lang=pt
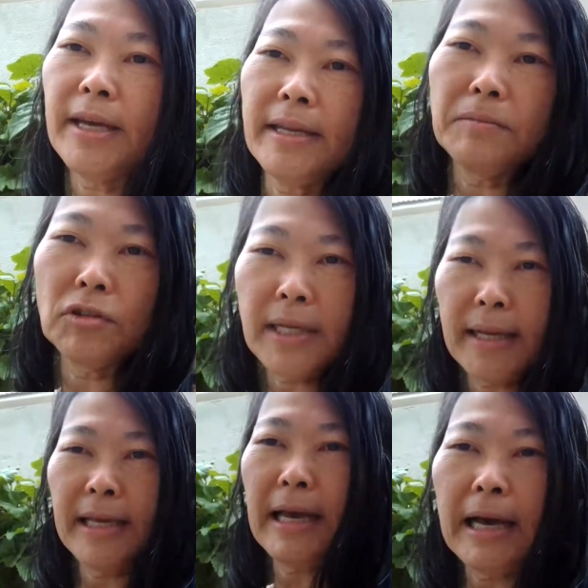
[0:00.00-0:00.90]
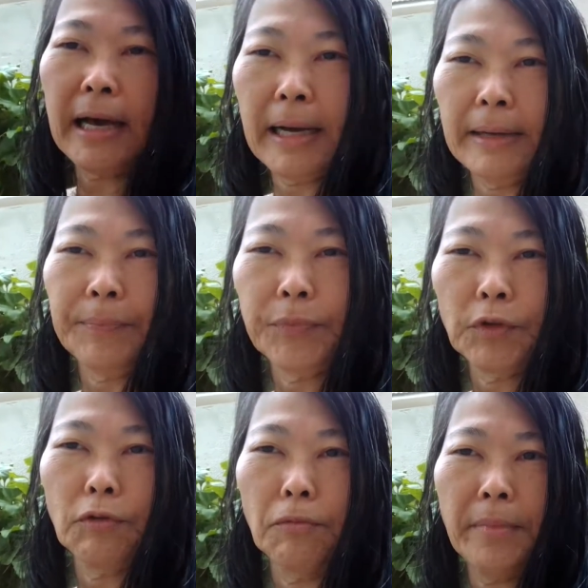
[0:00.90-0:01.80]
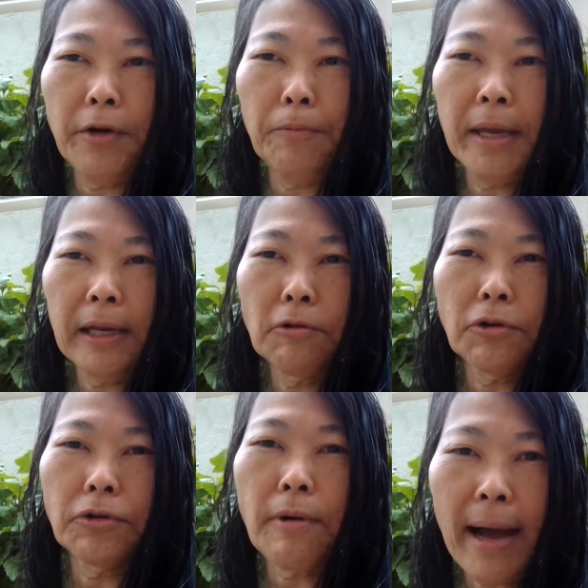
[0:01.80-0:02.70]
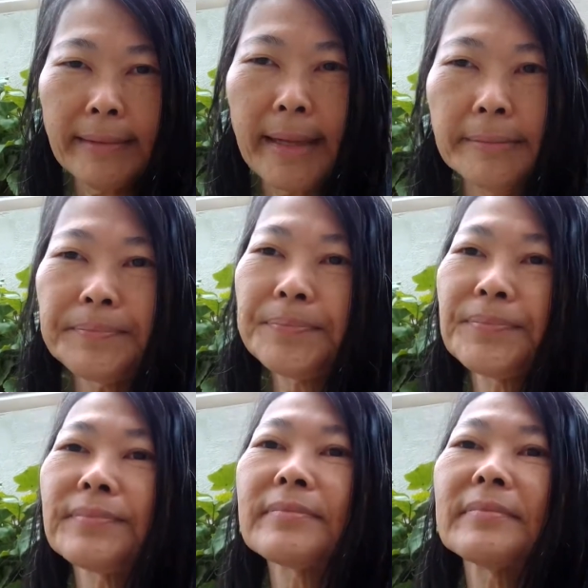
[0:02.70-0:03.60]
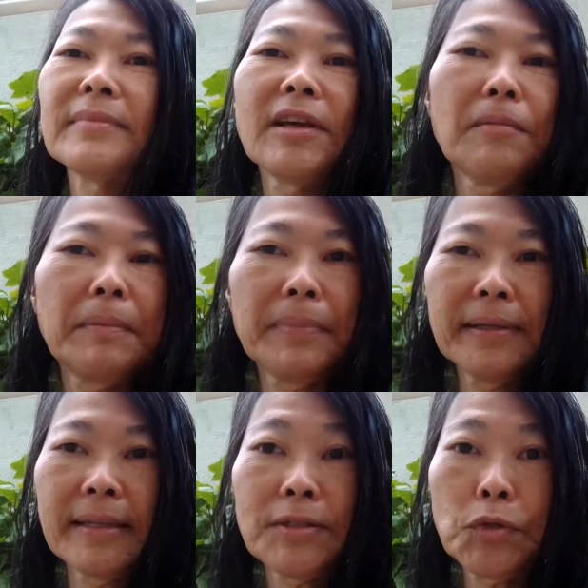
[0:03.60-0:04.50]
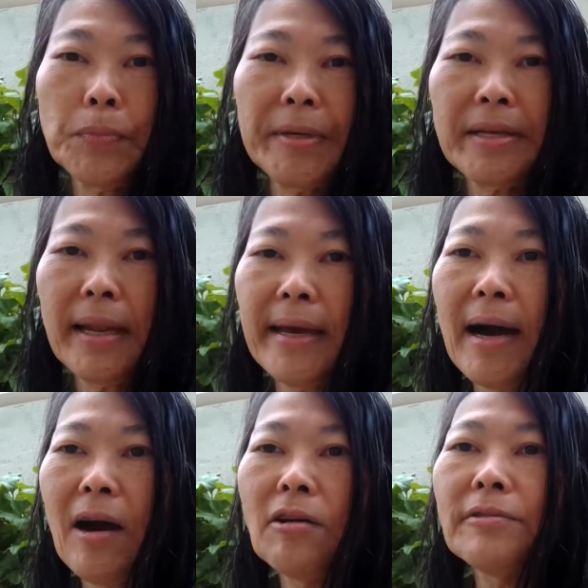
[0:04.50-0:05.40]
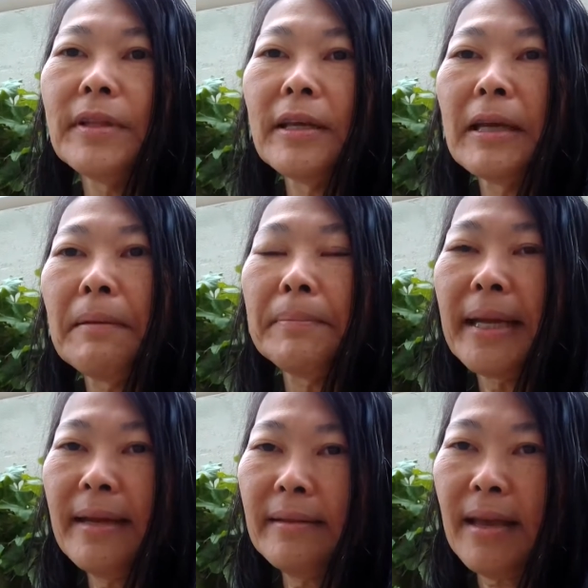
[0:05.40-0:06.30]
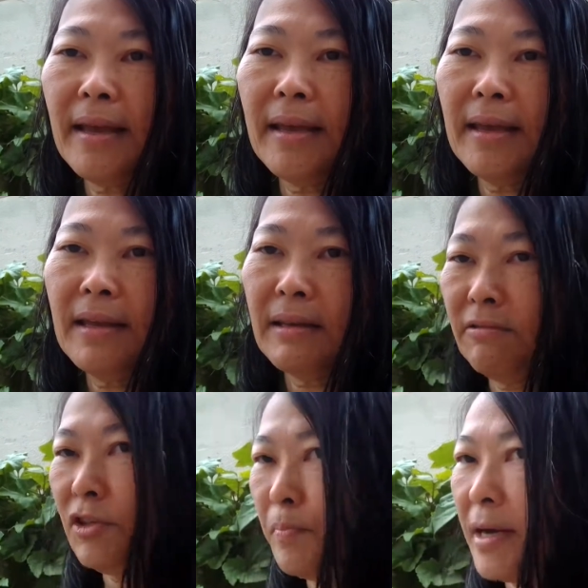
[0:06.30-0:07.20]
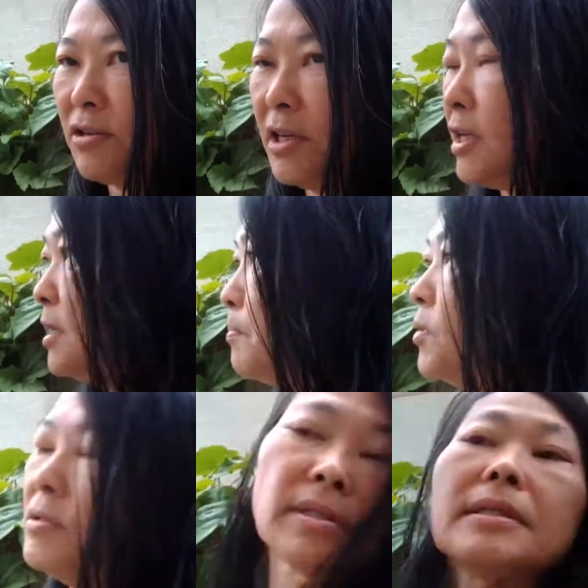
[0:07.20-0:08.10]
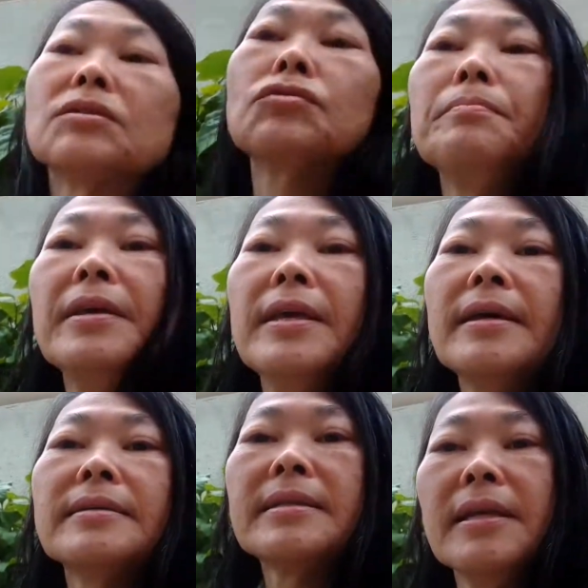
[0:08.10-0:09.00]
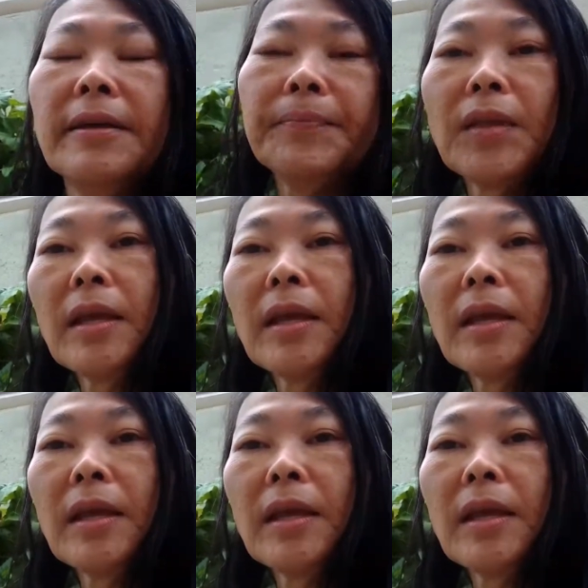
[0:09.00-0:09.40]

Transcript: eu queria mostrar aqui a, o meu melão croá, né? Que é uma planta super legal. Para que tem um espaço aqui que possa subir assim.